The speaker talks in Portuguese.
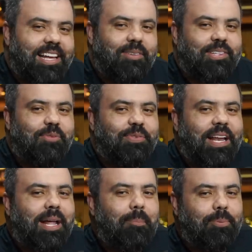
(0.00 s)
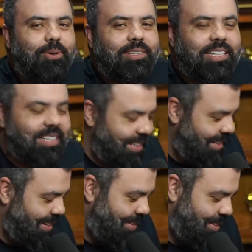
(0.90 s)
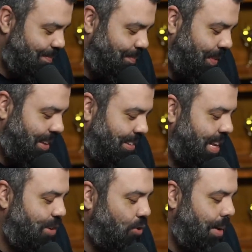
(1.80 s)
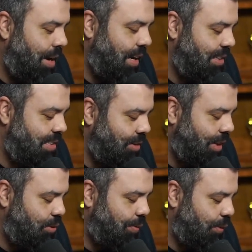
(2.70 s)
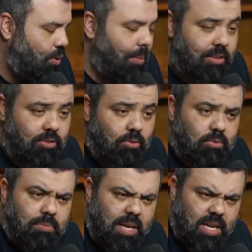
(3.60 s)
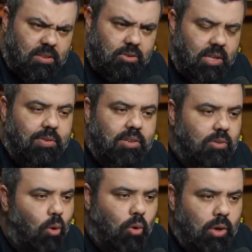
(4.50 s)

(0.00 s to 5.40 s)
você é um filha da puta. Tem alguma relação, cara? Tu ficou mais com medo? Teve, rolou não,